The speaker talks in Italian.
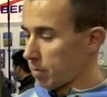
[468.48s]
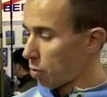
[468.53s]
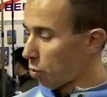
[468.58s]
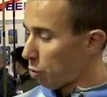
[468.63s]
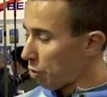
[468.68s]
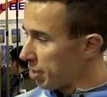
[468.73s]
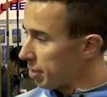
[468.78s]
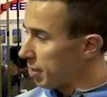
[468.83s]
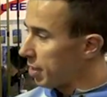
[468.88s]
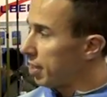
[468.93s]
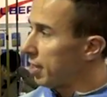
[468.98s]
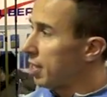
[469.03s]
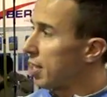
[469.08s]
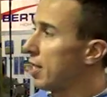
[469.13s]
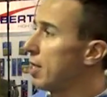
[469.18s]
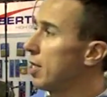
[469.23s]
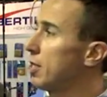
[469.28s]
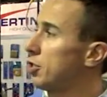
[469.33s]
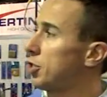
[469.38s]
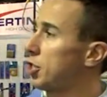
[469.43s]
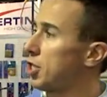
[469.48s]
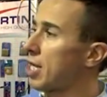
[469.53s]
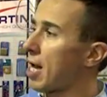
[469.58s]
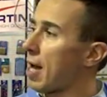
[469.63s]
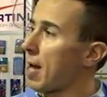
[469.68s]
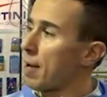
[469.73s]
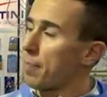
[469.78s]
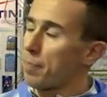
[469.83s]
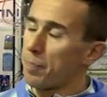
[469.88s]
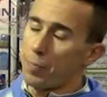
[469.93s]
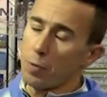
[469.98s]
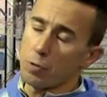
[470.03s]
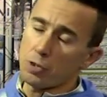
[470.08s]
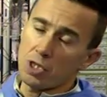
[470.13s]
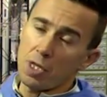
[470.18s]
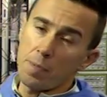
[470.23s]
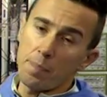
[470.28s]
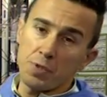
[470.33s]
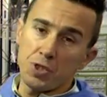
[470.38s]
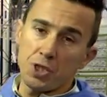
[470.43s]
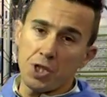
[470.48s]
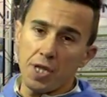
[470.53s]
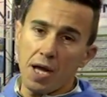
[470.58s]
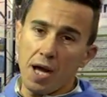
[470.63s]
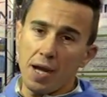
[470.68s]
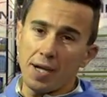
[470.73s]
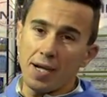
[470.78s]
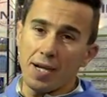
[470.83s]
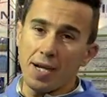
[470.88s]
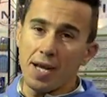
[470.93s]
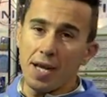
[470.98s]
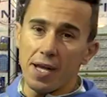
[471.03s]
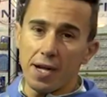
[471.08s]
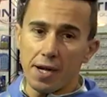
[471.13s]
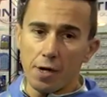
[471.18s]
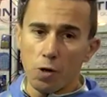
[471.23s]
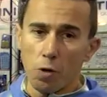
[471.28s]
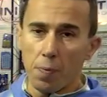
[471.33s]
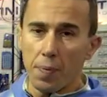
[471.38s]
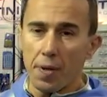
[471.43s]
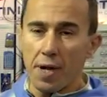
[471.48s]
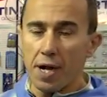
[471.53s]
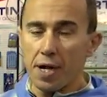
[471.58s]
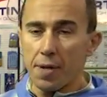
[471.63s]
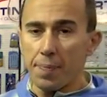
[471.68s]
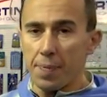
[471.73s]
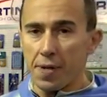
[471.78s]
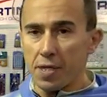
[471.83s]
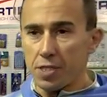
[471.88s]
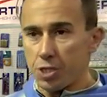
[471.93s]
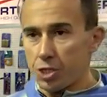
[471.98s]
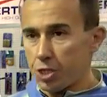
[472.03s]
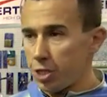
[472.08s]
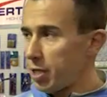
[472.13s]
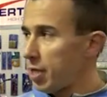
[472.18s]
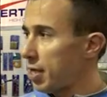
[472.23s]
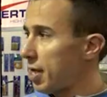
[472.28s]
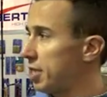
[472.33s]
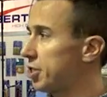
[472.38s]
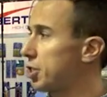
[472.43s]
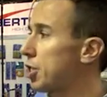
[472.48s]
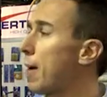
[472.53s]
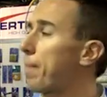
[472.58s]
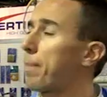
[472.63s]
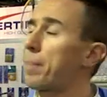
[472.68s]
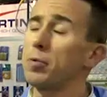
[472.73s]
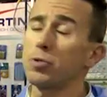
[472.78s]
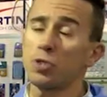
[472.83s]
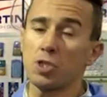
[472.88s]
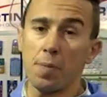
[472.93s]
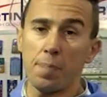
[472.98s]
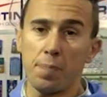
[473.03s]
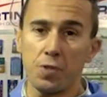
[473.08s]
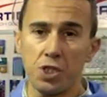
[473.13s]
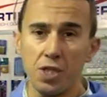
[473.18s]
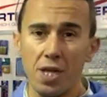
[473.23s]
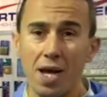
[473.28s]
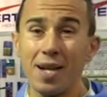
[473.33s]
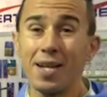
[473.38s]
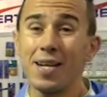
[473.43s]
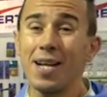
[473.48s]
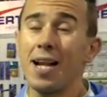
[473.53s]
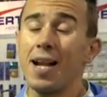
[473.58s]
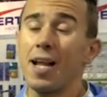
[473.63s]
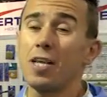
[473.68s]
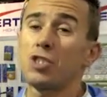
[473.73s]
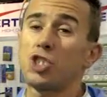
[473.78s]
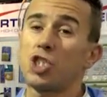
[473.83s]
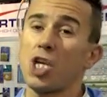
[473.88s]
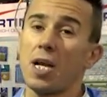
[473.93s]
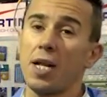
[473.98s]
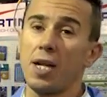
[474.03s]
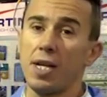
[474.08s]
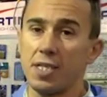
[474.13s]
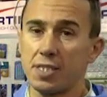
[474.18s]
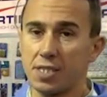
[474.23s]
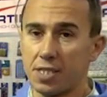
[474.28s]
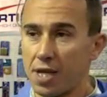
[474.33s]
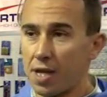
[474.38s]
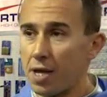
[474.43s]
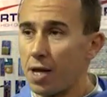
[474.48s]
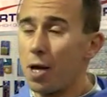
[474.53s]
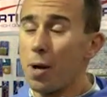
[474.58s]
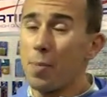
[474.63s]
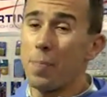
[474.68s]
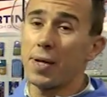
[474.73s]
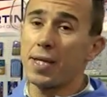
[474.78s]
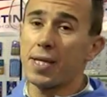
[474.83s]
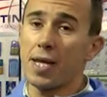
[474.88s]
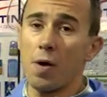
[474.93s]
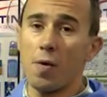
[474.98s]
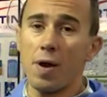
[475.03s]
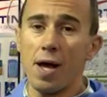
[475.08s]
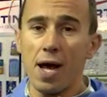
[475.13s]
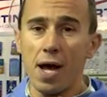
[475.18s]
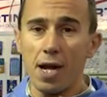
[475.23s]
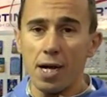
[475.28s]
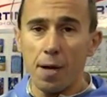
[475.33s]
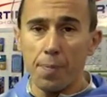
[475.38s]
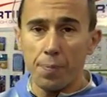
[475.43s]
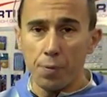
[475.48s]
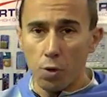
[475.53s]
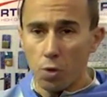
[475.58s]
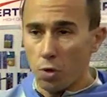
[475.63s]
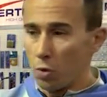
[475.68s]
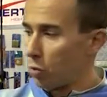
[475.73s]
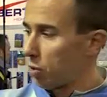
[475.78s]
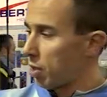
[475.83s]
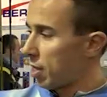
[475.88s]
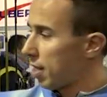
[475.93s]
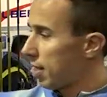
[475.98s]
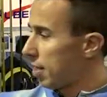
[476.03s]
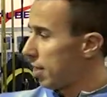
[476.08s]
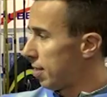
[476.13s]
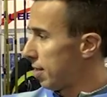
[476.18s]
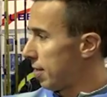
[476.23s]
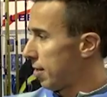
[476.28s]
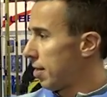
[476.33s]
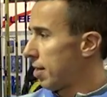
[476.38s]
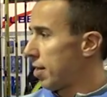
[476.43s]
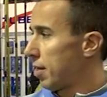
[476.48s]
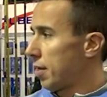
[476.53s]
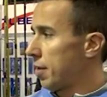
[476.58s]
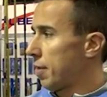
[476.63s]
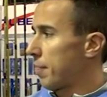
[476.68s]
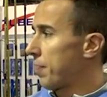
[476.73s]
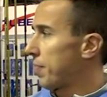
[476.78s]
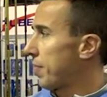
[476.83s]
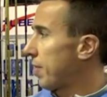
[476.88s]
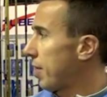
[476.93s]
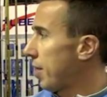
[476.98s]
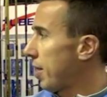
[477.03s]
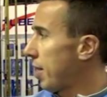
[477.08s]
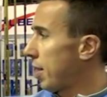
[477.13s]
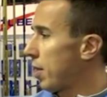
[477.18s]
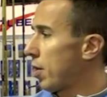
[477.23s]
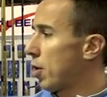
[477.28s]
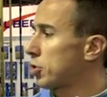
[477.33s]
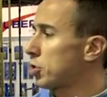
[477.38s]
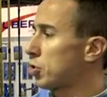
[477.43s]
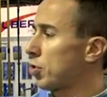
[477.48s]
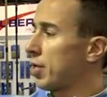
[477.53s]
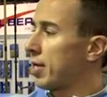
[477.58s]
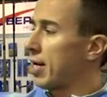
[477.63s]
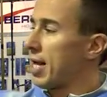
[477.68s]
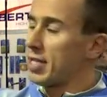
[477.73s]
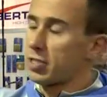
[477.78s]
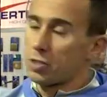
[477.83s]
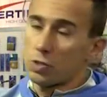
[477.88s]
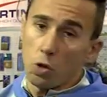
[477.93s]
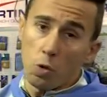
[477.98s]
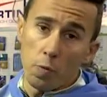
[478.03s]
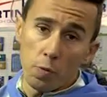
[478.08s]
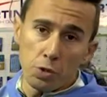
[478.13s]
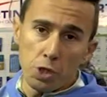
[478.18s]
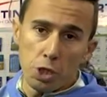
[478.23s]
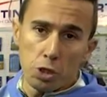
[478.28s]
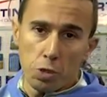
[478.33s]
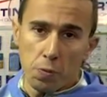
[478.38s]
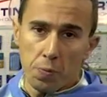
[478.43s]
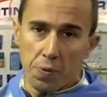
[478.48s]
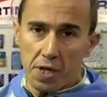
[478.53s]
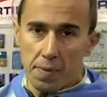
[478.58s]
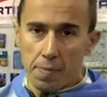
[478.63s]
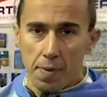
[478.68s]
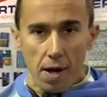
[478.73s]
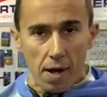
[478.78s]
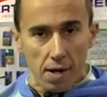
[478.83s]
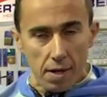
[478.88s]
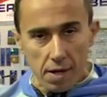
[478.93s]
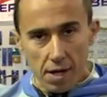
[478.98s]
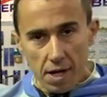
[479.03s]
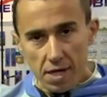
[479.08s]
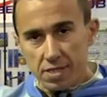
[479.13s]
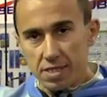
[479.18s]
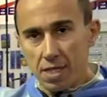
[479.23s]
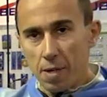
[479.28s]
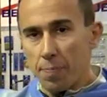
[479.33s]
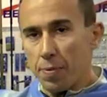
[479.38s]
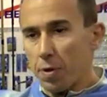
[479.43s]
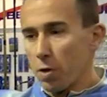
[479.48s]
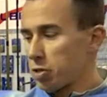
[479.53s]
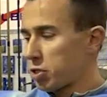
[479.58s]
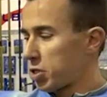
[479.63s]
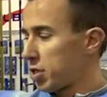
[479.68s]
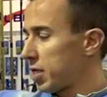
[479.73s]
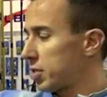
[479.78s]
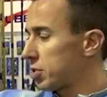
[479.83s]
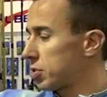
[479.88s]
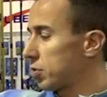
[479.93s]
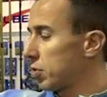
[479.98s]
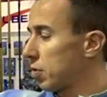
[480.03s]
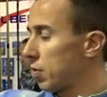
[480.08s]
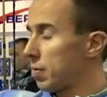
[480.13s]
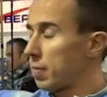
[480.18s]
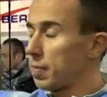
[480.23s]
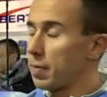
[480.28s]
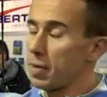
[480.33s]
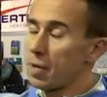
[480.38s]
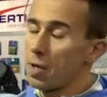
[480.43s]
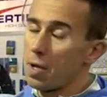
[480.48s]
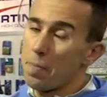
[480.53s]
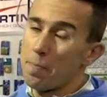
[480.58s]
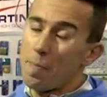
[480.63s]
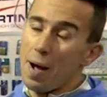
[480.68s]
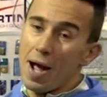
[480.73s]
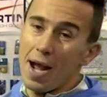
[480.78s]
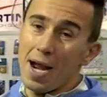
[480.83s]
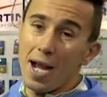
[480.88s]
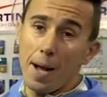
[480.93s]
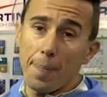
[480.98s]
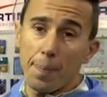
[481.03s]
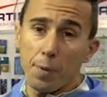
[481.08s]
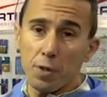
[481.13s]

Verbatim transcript: Quindi ci dà più semplicità nel recuperare pesci e ci dà più semplicità nel lanciare l'esche perché è una canna più lunga. Il nostro innesto, come ho detto prima, è sempre lo stesso, ma è la